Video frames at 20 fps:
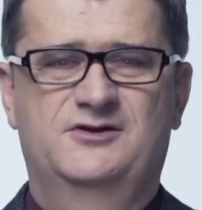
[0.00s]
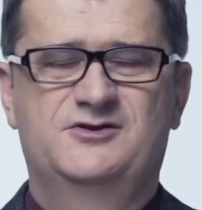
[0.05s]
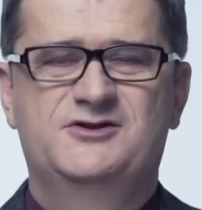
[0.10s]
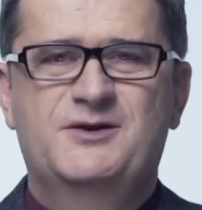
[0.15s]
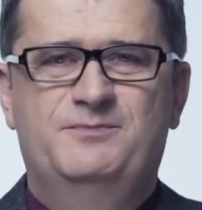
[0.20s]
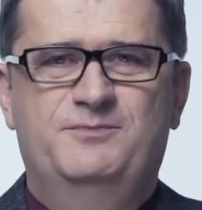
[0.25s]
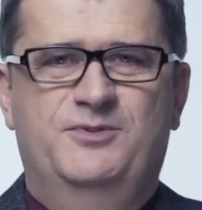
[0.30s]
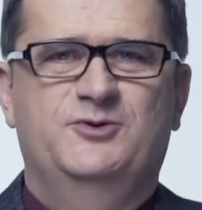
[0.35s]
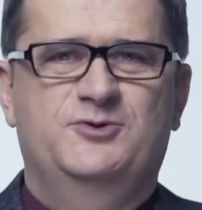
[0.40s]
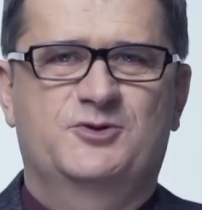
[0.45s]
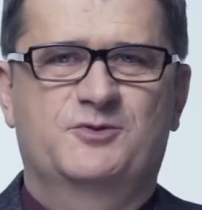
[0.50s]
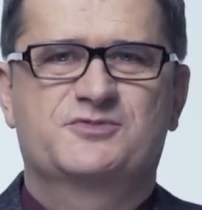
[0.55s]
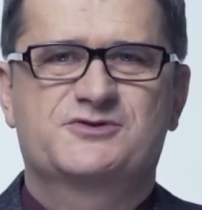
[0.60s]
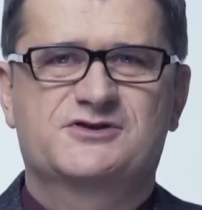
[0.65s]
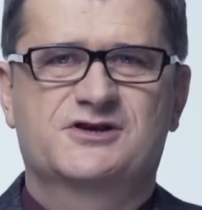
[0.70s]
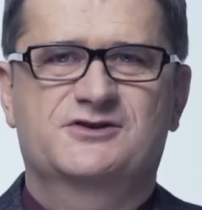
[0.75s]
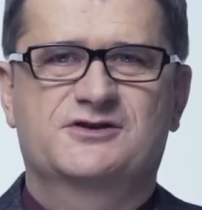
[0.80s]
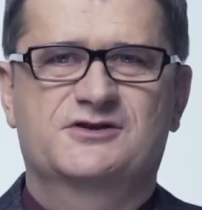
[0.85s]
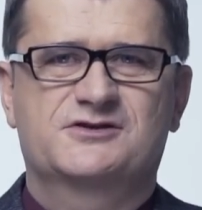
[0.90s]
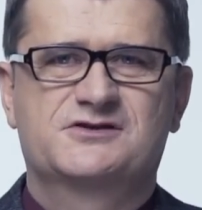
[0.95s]
Nie po to
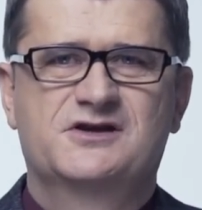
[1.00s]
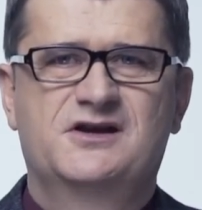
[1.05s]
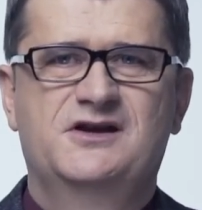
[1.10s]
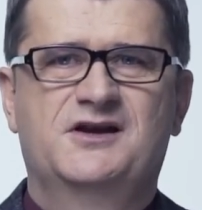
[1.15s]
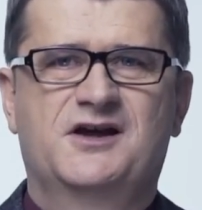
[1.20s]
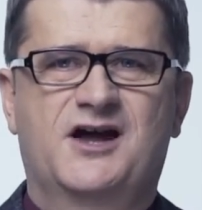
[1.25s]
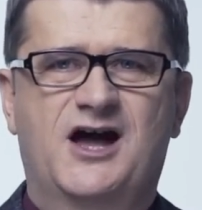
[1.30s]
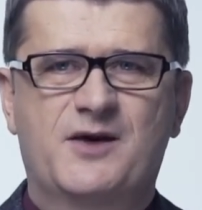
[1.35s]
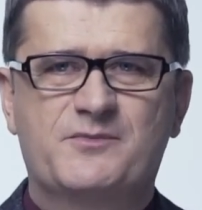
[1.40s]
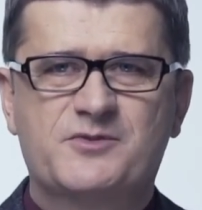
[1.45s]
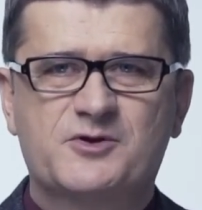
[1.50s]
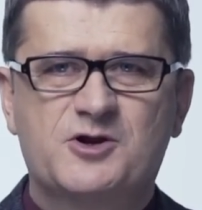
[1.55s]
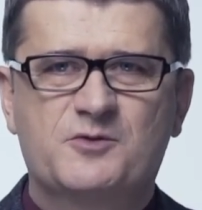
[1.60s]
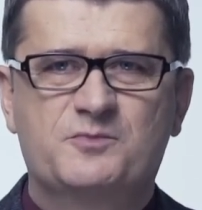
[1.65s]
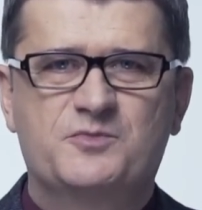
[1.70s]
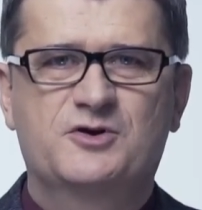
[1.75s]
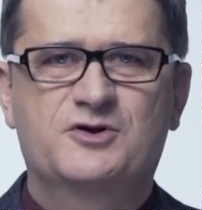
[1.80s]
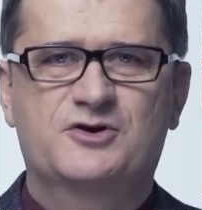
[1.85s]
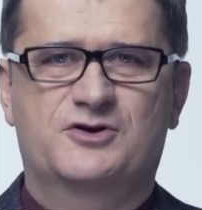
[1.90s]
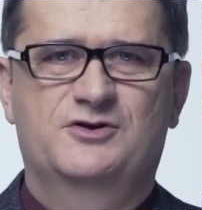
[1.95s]
przecież, aby go
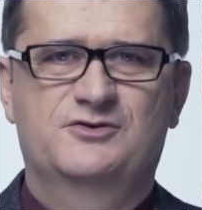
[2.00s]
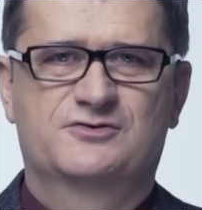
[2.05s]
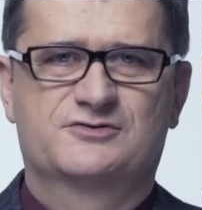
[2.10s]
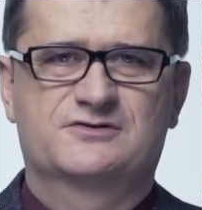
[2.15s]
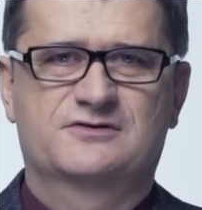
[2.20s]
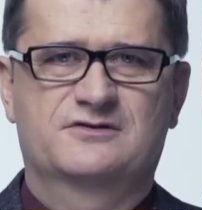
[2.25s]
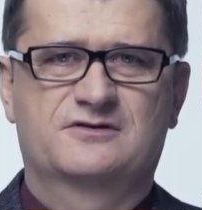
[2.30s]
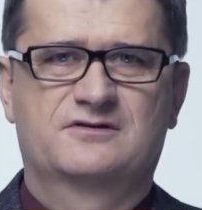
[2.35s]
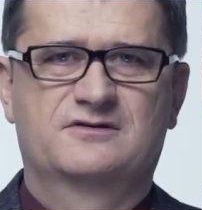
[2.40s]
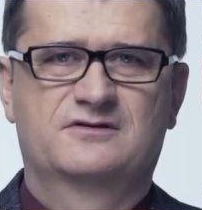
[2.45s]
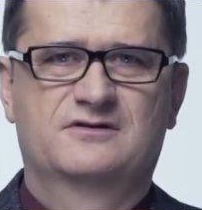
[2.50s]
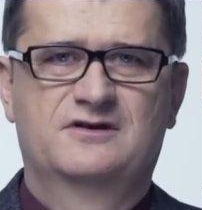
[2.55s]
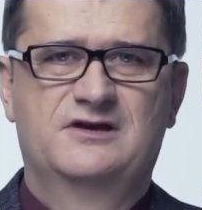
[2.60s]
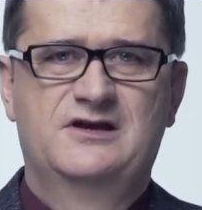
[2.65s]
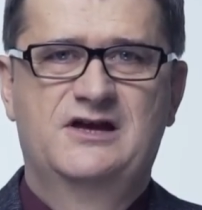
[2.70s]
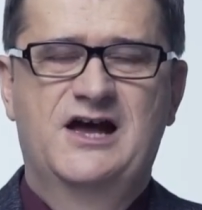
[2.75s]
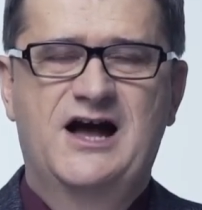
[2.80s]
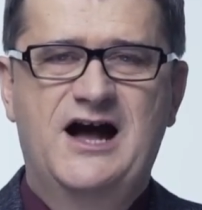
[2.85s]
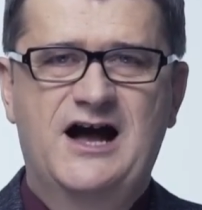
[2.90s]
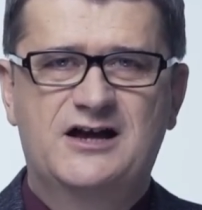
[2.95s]
pogrążyć,
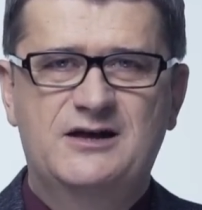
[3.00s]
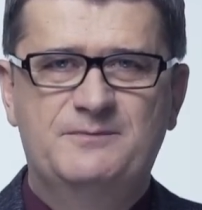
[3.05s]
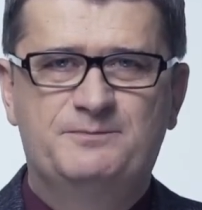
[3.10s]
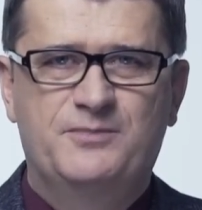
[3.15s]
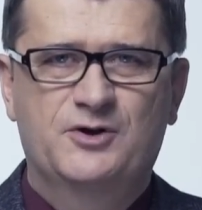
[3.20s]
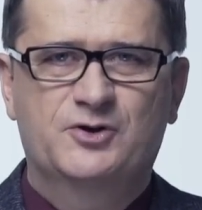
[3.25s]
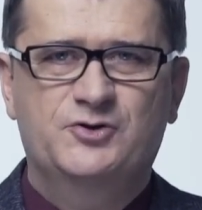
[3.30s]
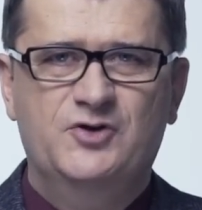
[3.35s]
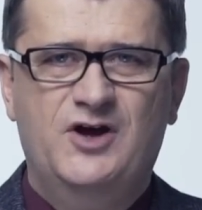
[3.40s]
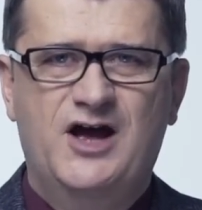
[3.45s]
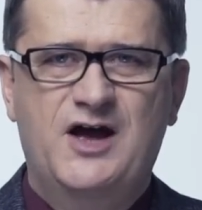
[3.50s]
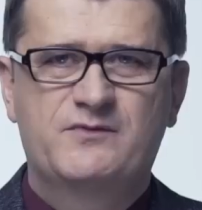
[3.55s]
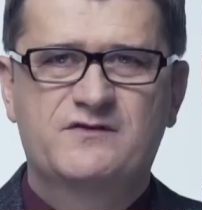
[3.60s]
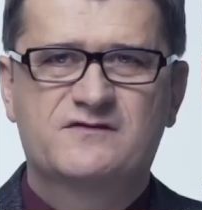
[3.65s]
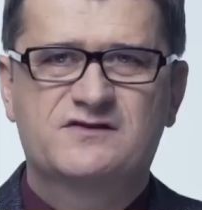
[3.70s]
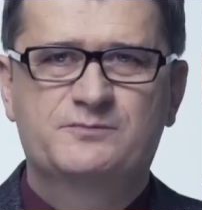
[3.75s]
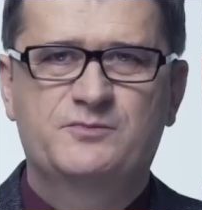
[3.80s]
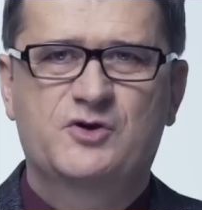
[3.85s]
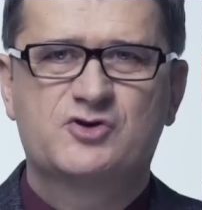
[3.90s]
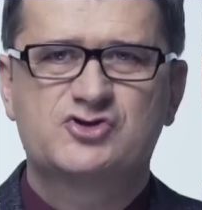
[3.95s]
ale po to, aby
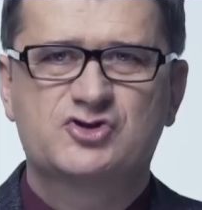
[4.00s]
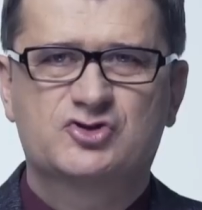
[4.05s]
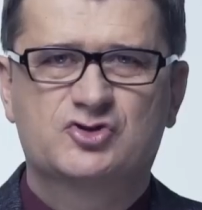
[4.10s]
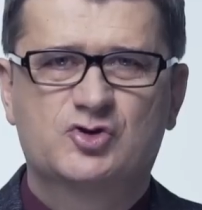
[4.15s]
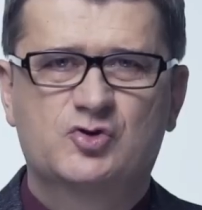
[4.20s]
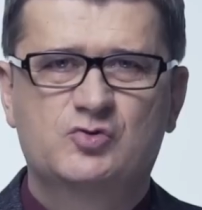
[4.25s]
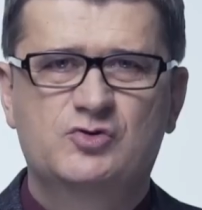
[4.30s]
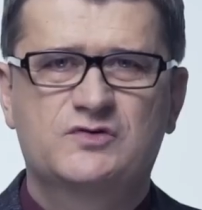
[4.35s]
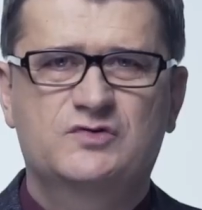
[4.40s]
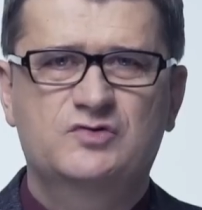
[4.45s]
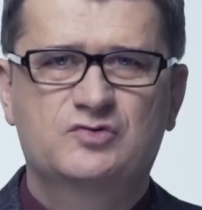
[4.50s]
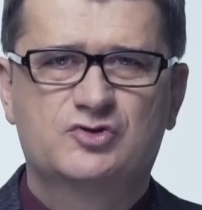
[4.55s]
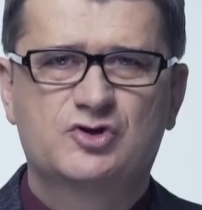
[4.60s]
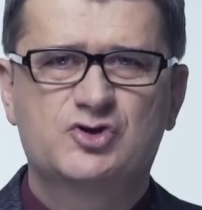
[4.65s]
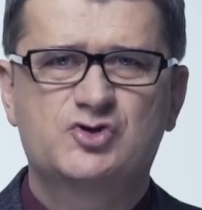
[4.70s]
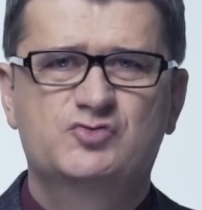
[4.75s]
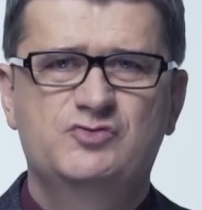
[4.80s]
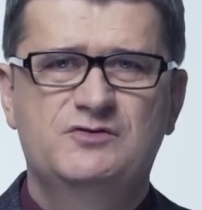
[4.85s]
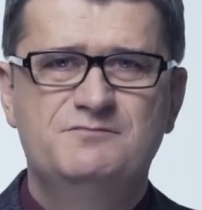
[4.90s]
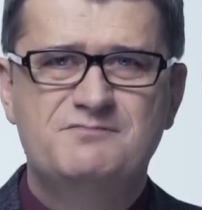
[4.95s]
w sporze do głosu
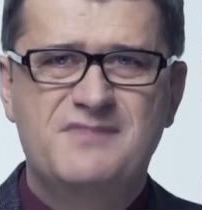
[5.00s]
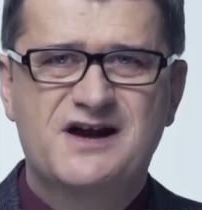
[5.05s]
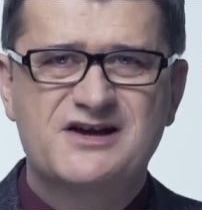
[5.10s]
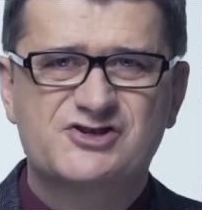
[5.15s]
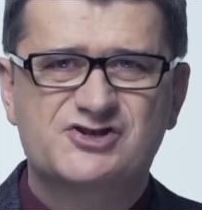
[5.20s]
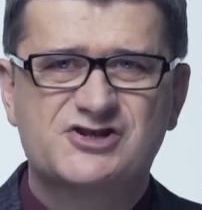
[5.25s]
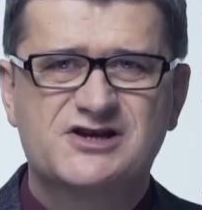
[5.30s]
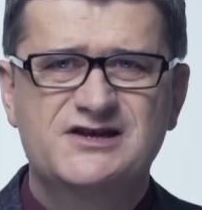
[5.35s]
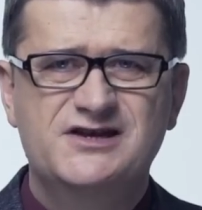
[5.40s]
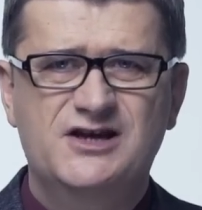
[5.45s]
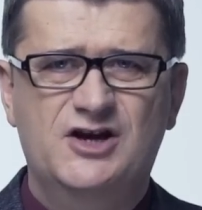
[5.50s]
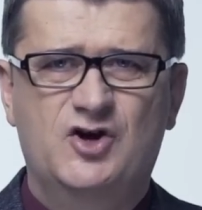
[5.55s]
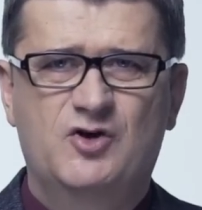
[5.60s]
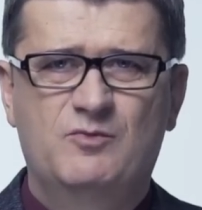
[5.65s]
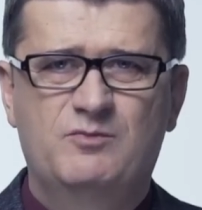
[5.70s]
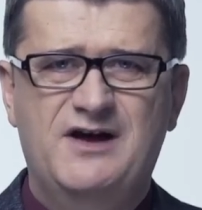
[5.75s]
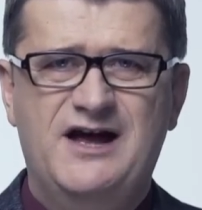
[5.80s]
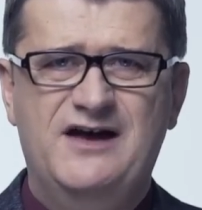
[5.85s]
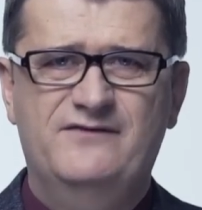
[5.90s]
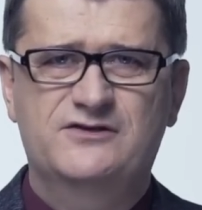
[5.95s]
doszły marzenia,
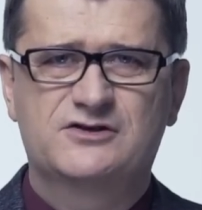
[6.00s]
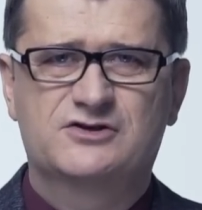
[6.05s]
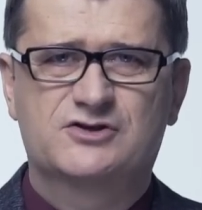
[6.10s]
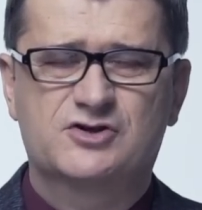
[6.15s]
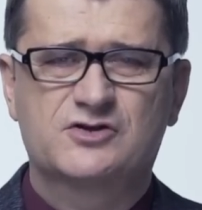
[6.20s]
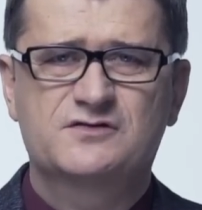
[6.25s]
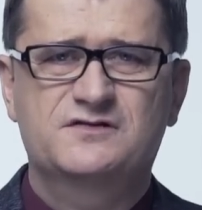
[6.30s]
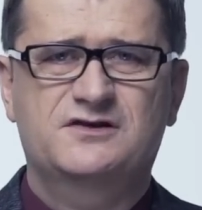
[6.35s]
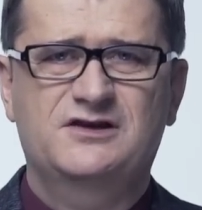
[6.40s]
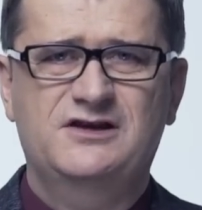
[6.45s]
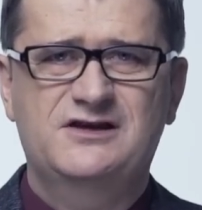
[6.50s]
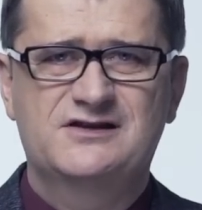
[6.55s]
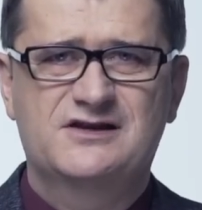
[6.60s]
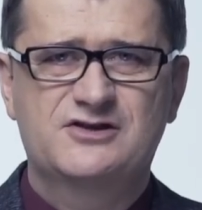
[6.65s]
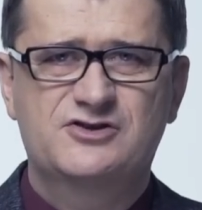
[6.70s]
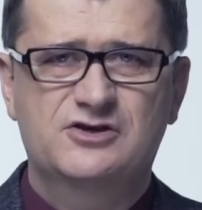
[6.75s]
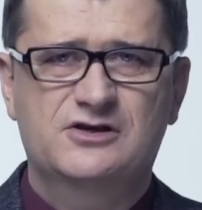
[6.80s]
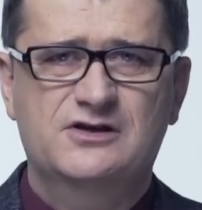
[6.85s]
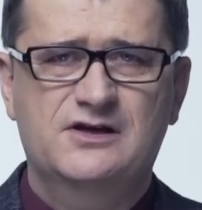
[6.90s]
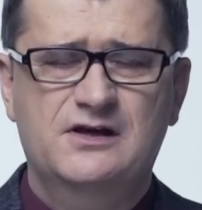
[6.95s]
obawy, troski i
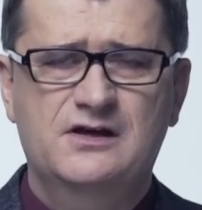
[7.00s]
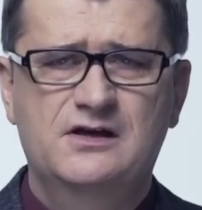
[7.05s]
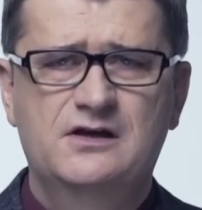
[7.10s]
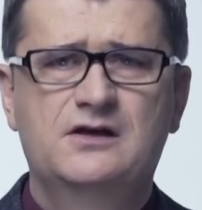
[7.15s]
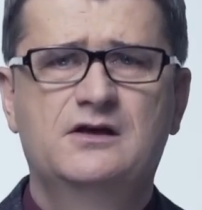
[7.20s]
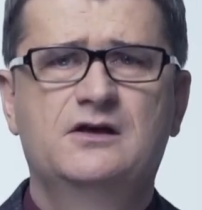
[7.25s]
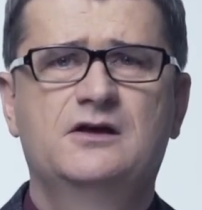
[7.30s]
nadzieje